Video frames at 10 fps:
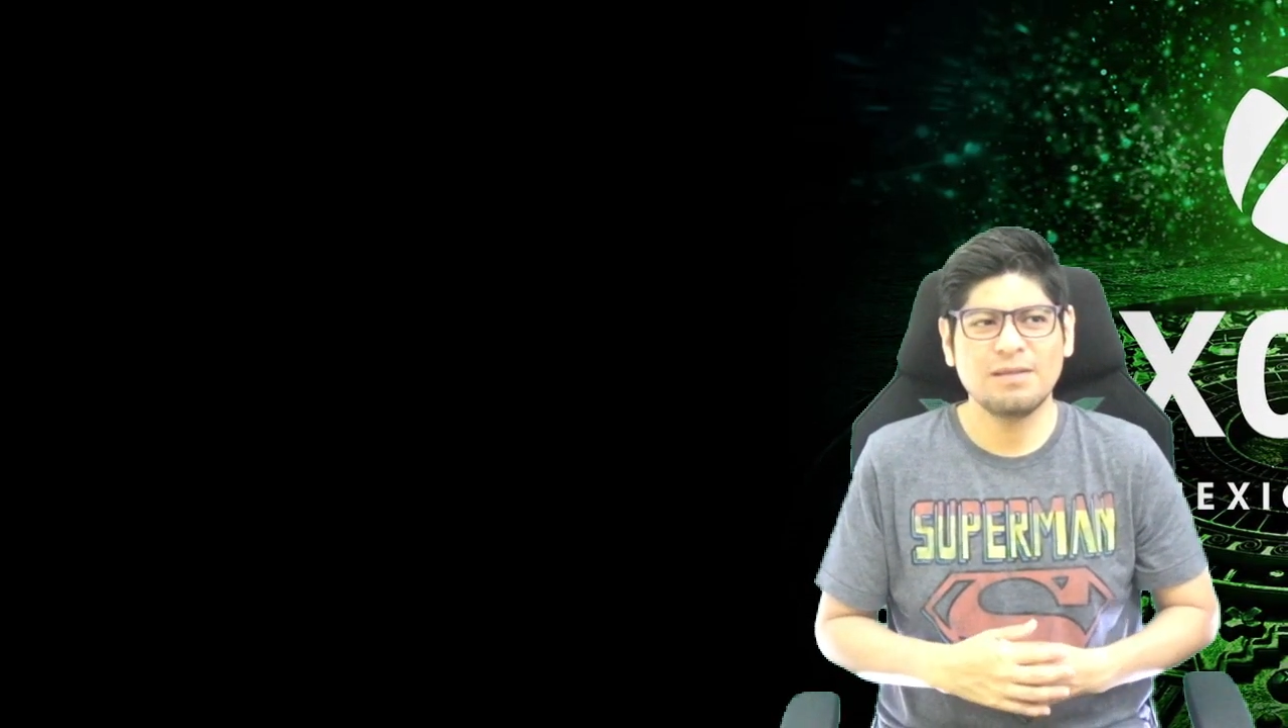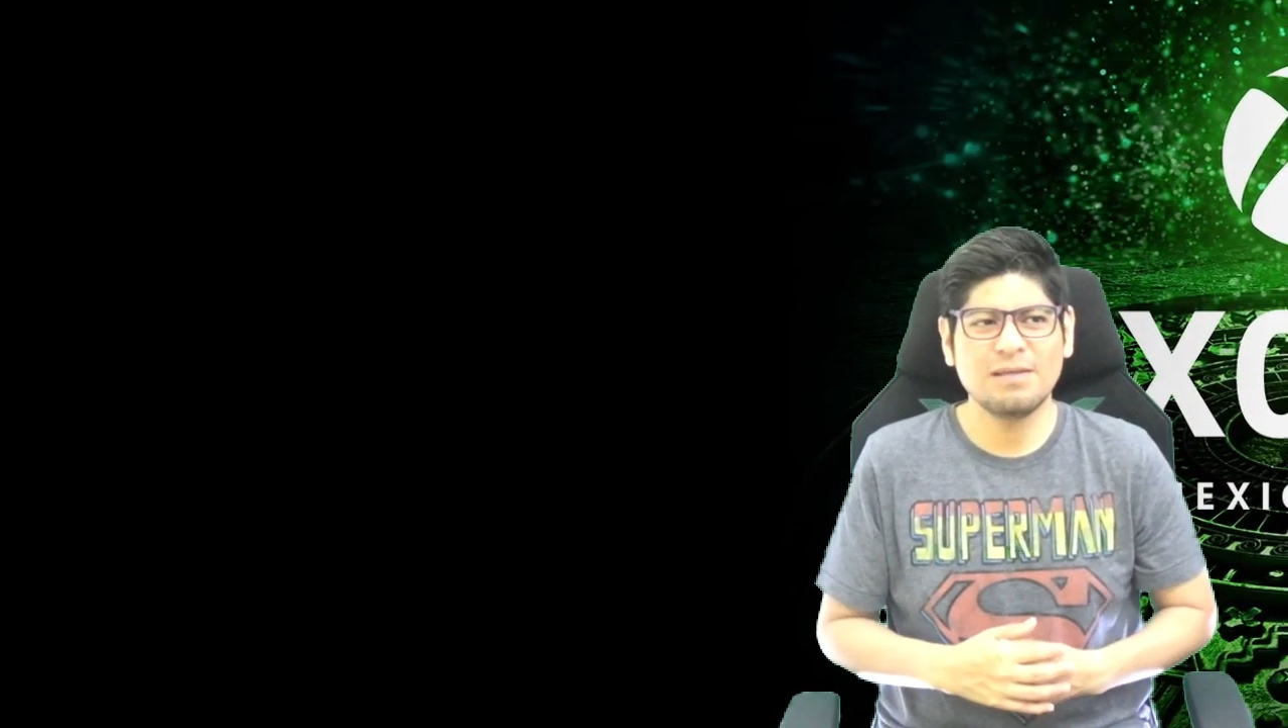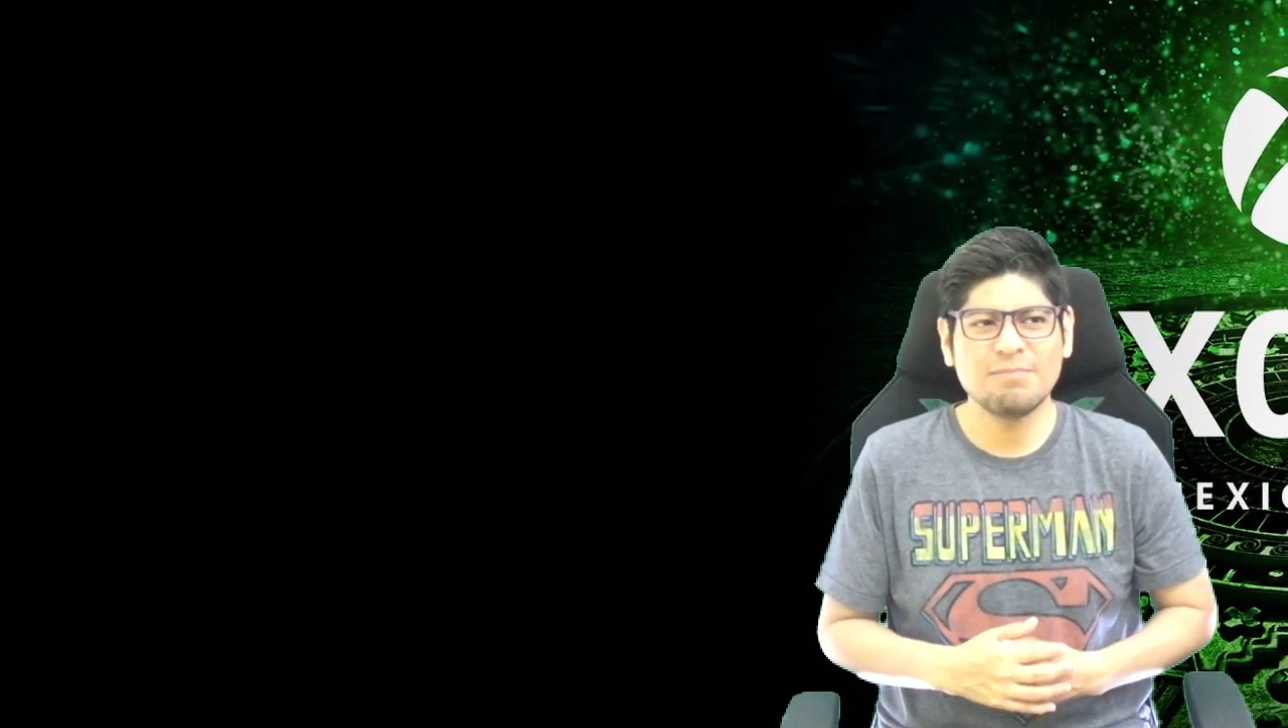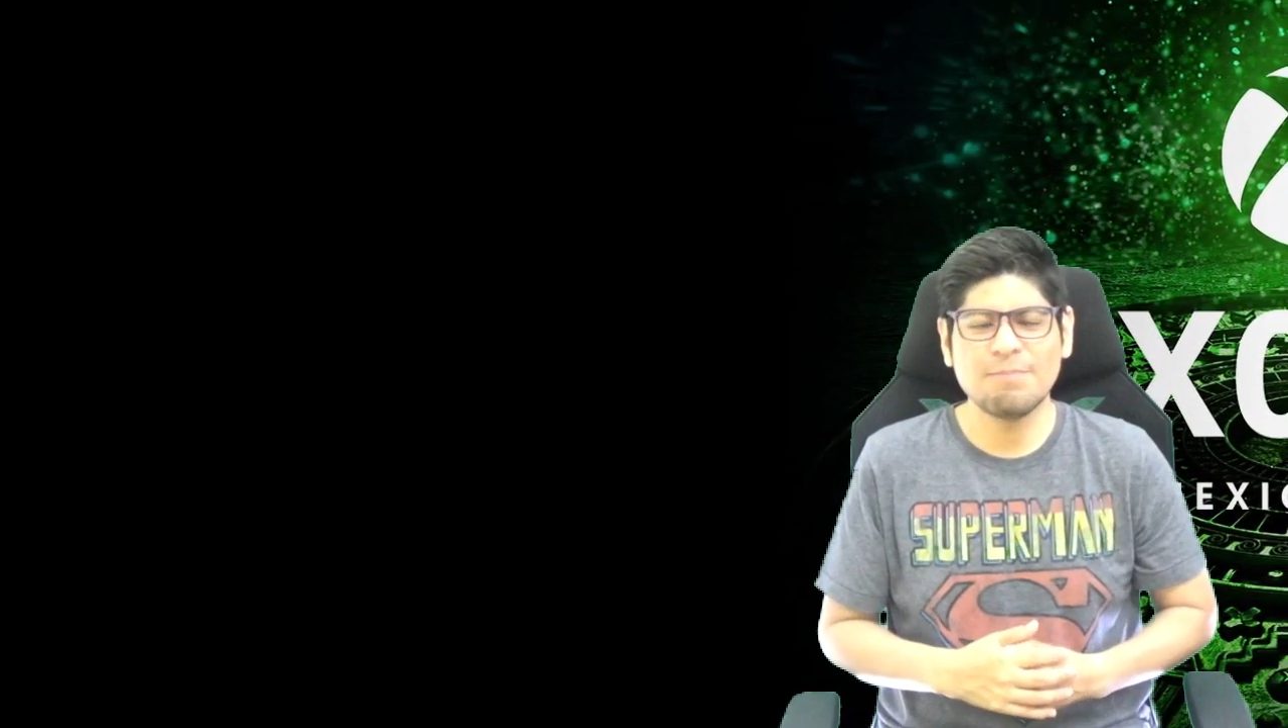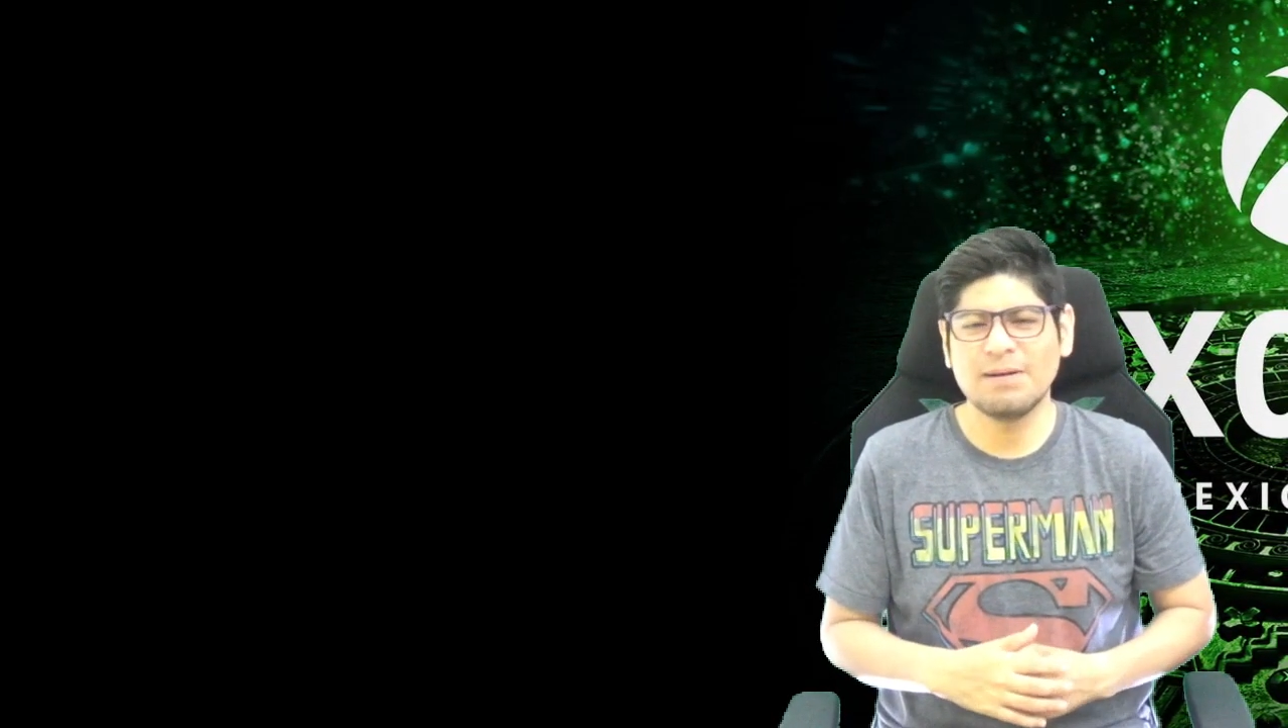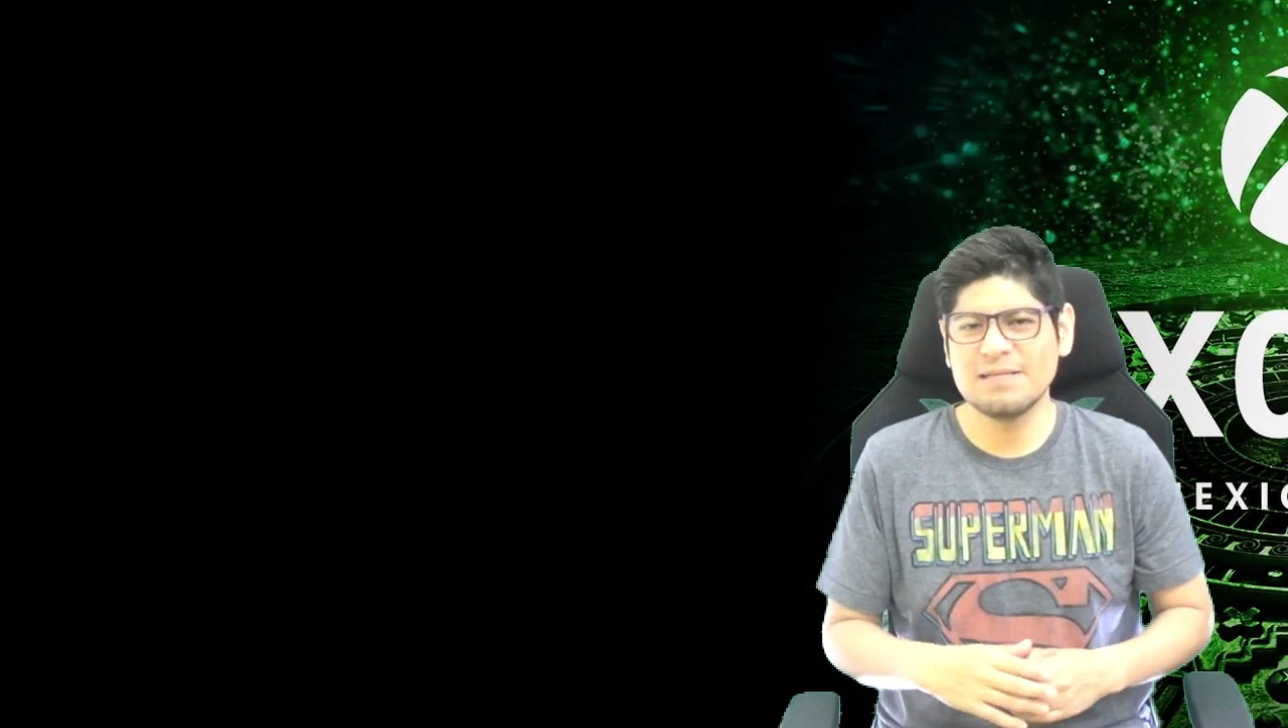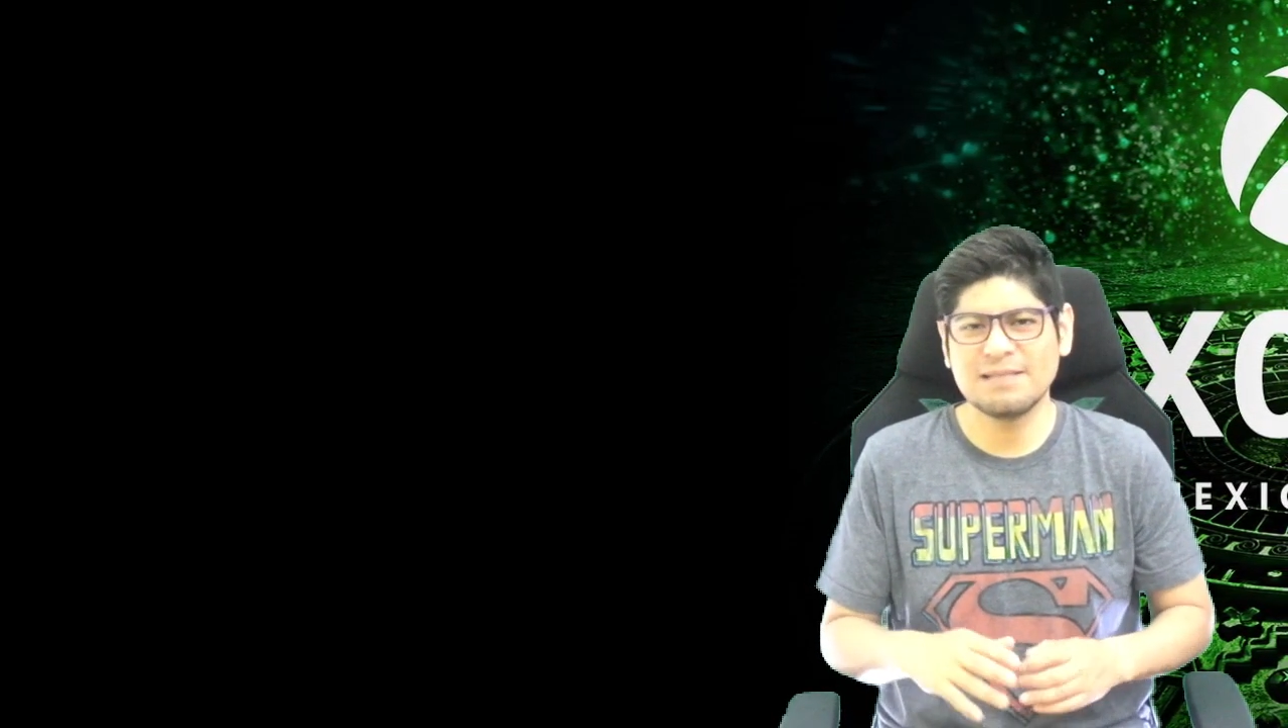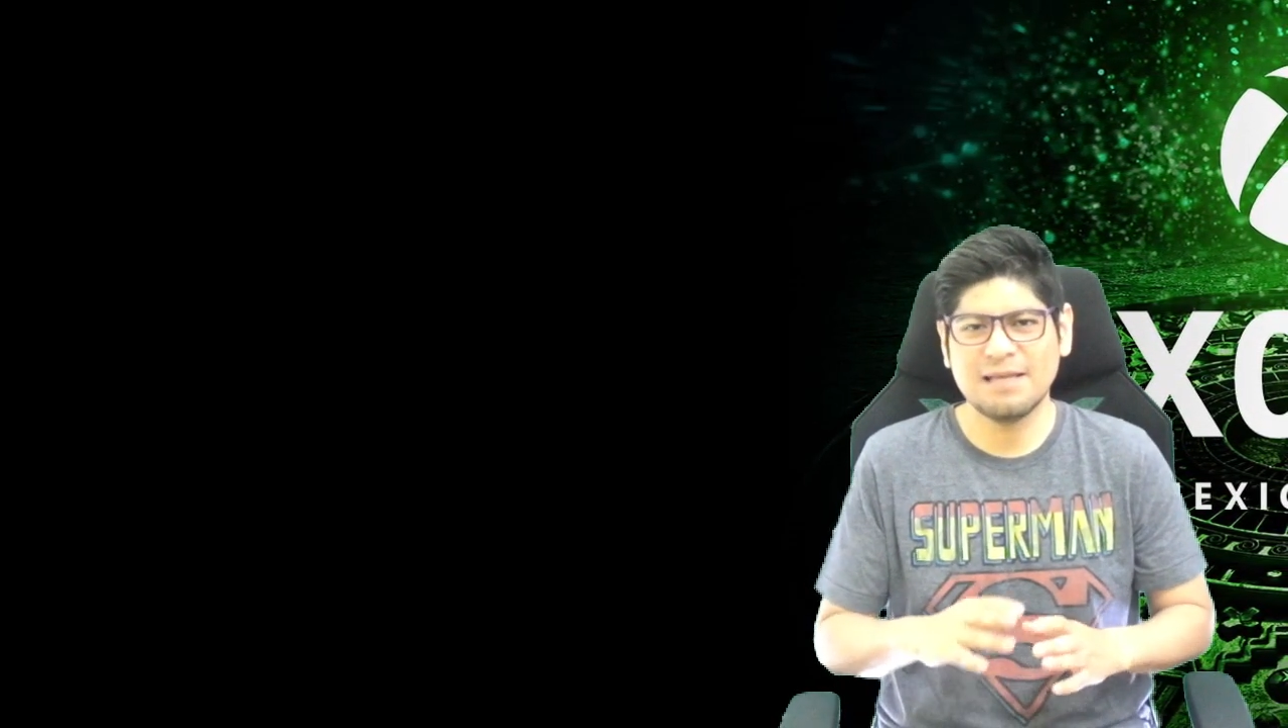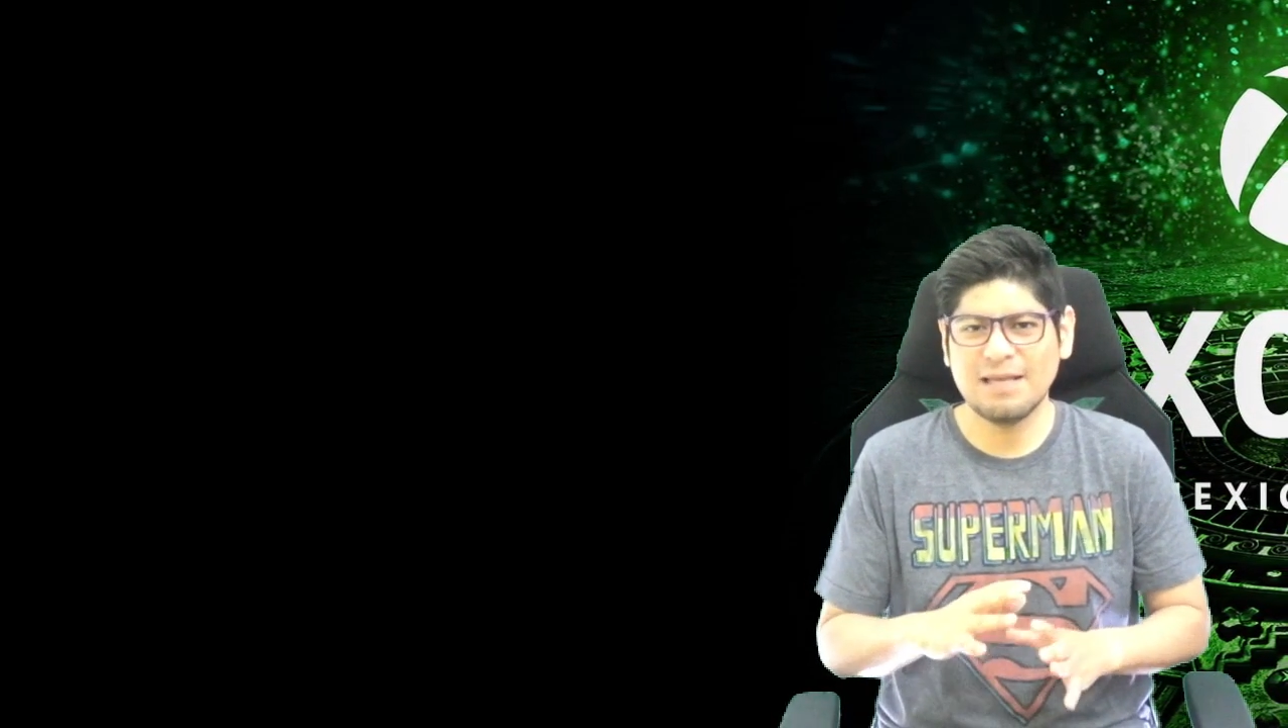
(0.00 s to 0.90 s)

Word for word: y me parece